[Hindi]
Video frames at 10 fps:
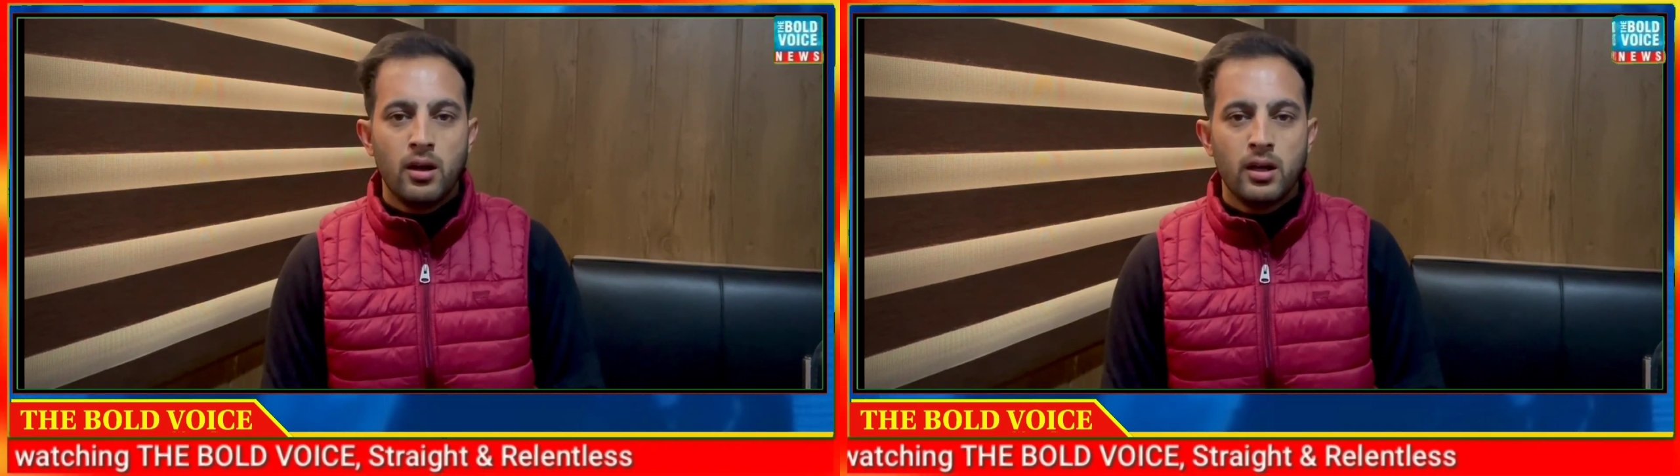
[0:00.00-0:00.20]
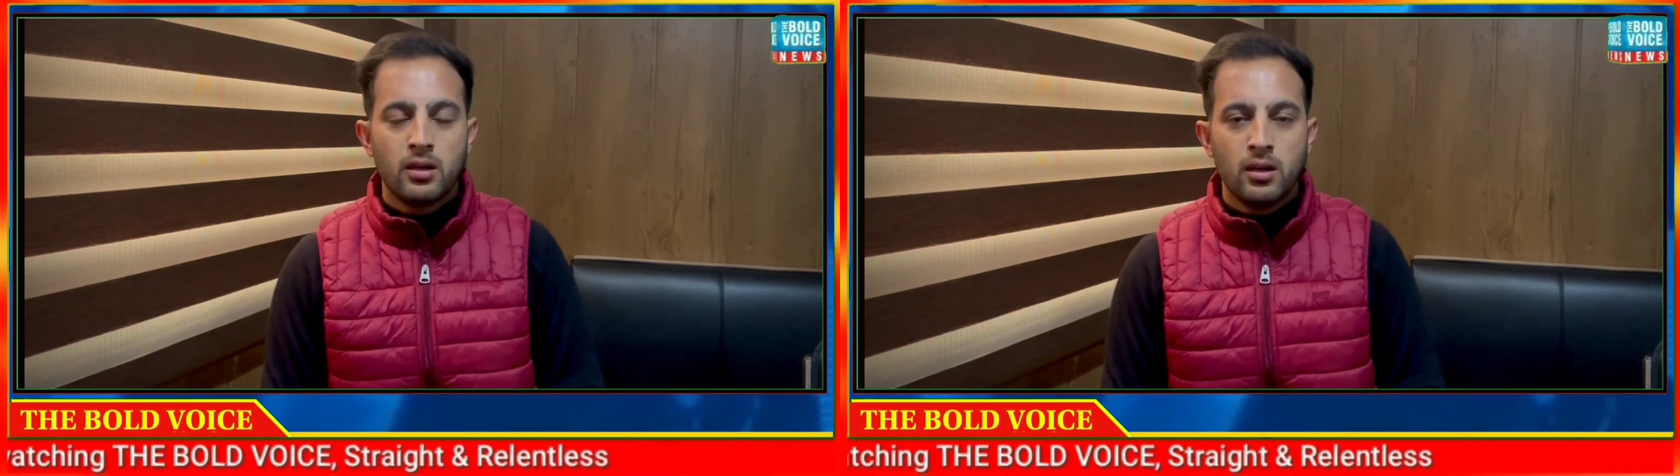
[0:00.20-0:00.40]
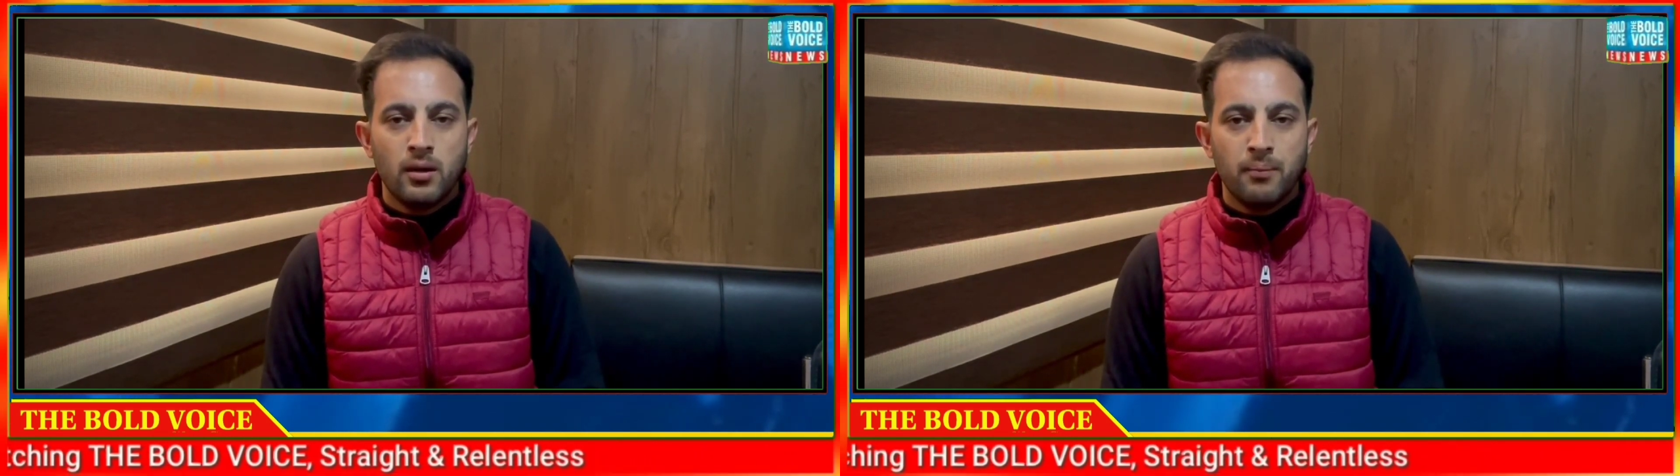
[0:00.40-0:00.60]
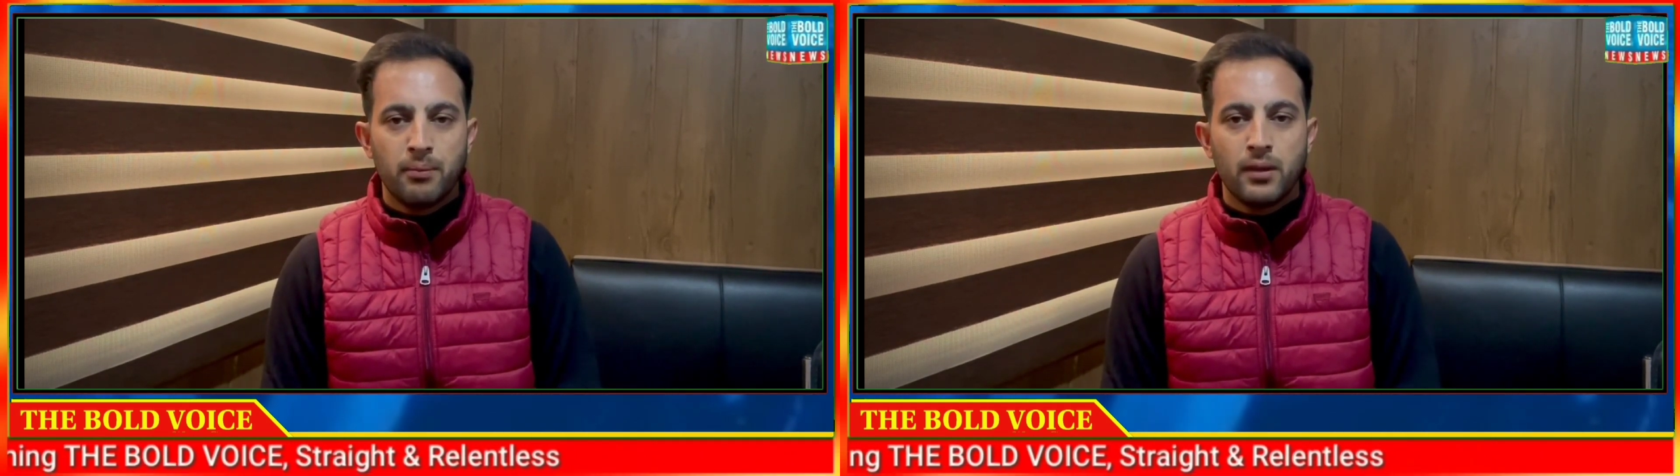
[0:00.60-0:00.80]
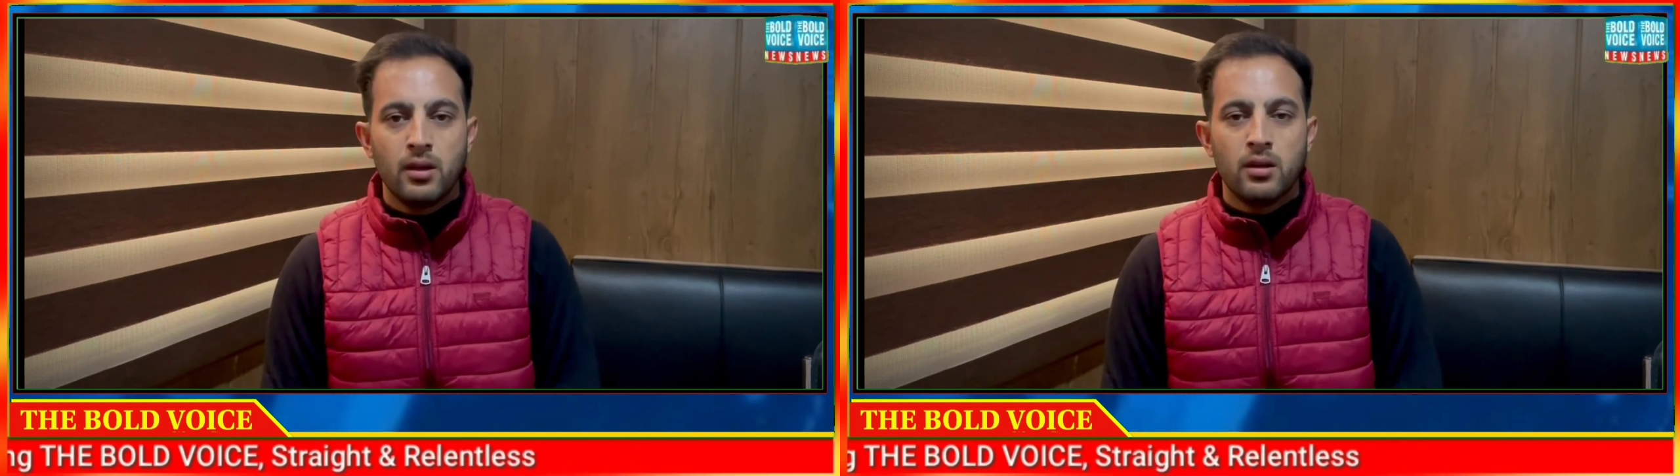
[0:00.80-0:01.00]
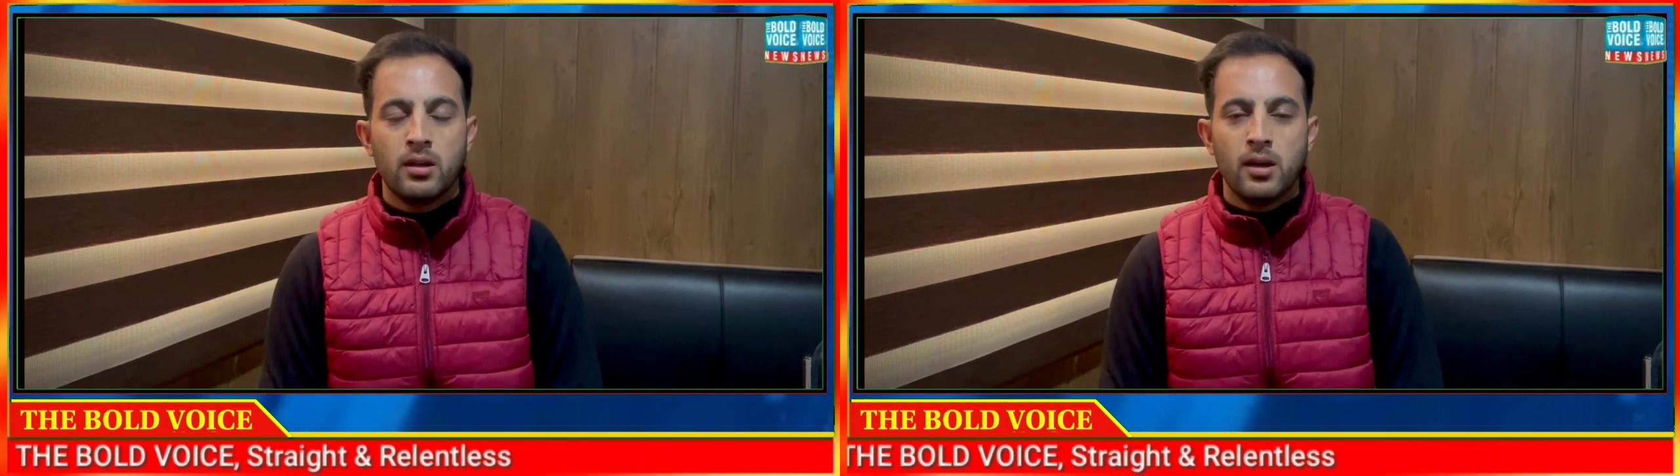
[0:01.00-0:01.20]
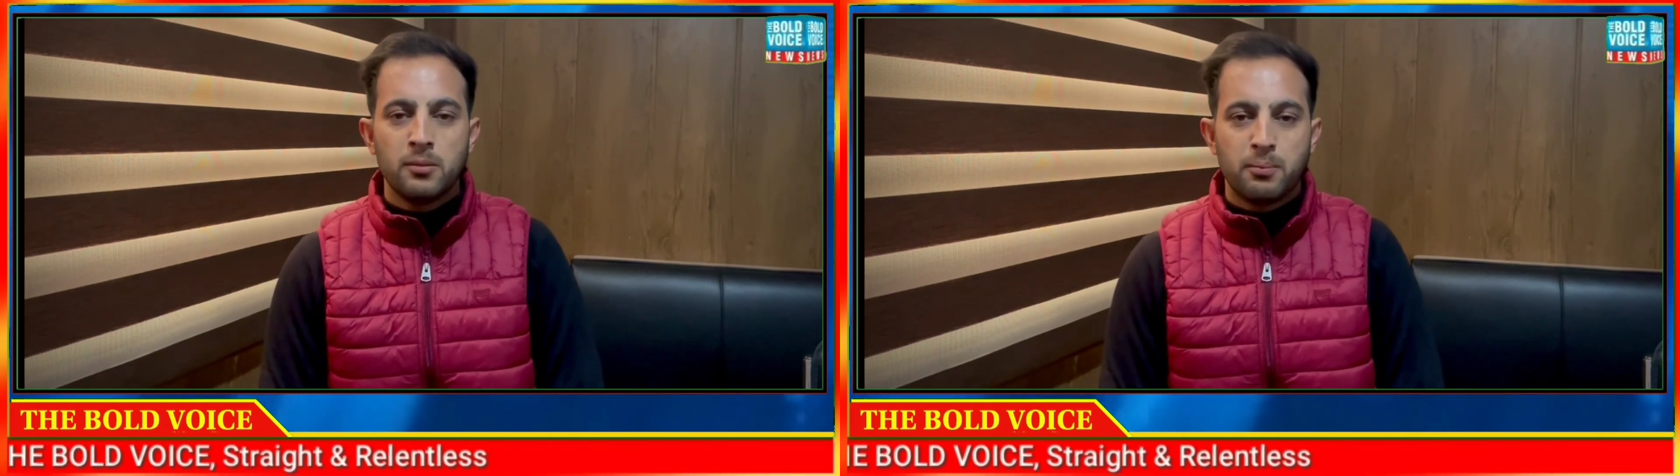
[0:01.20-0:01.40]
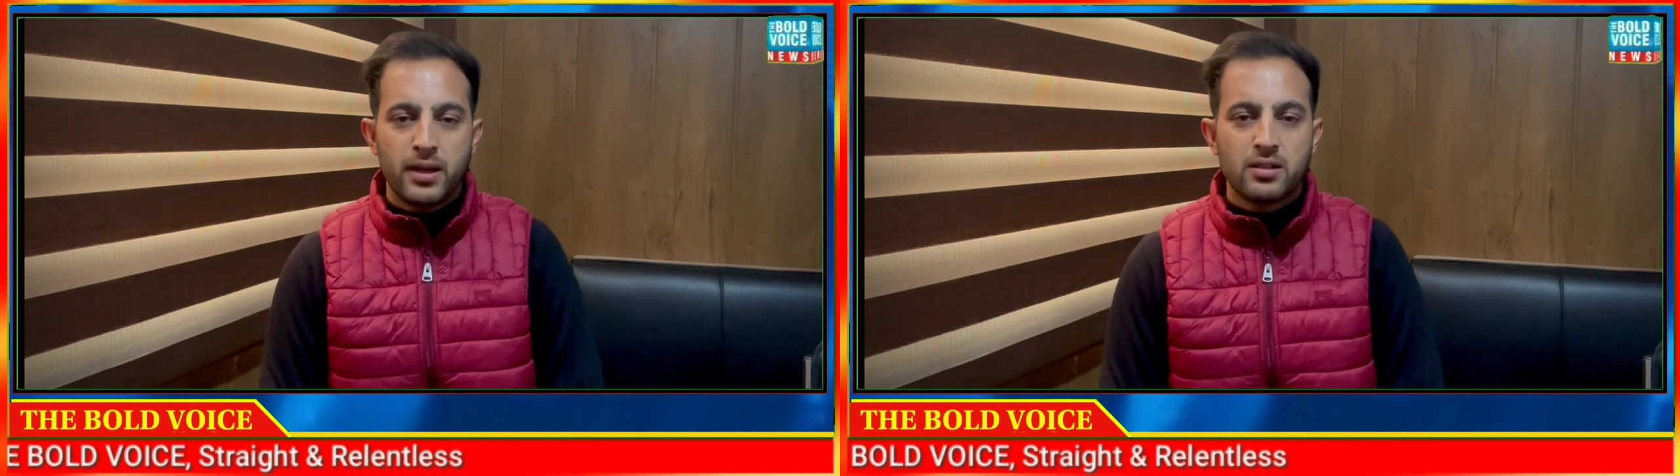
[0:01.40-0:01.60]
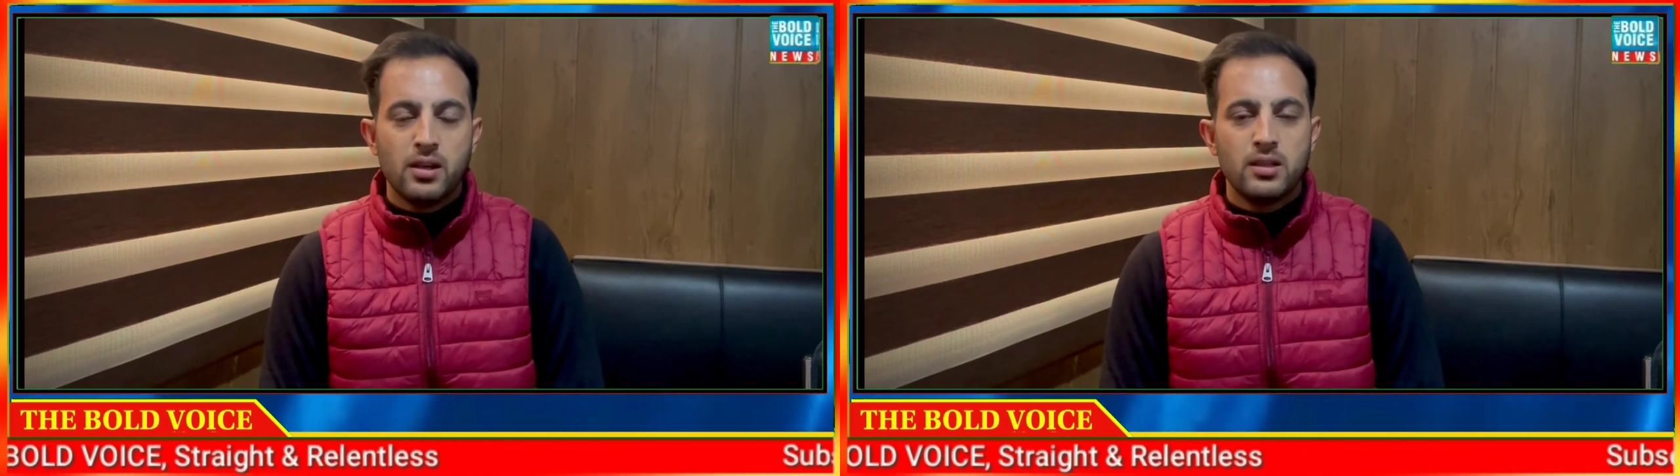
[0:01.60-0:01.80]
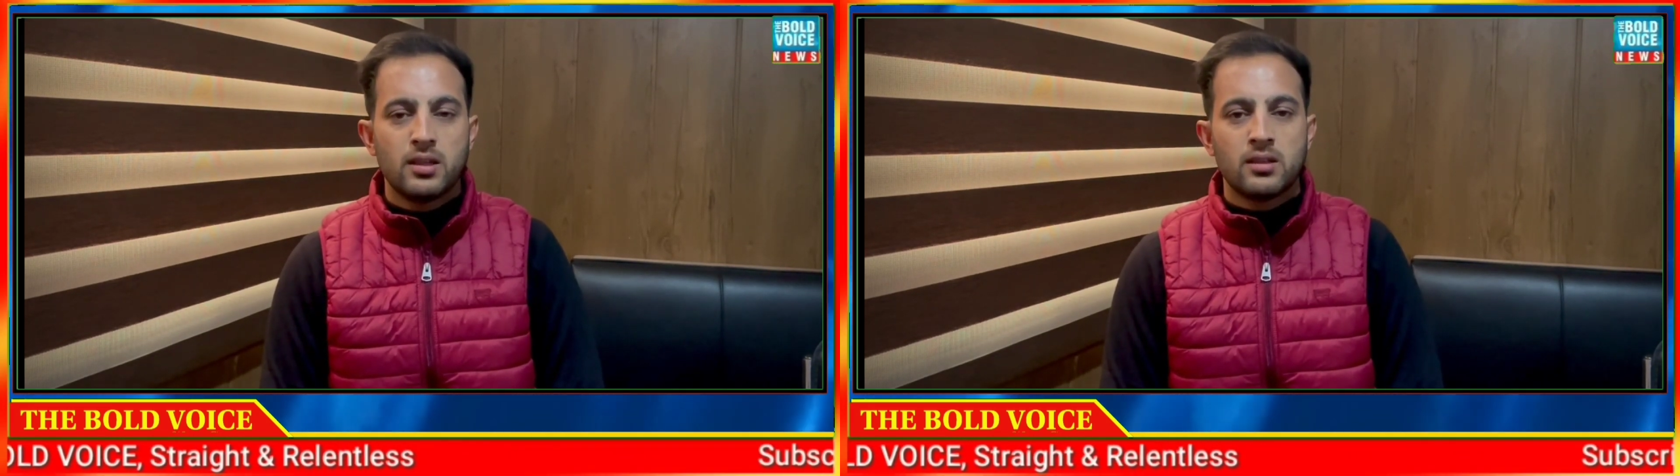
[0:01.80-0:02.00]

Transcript: एक प्रेस रिलीज के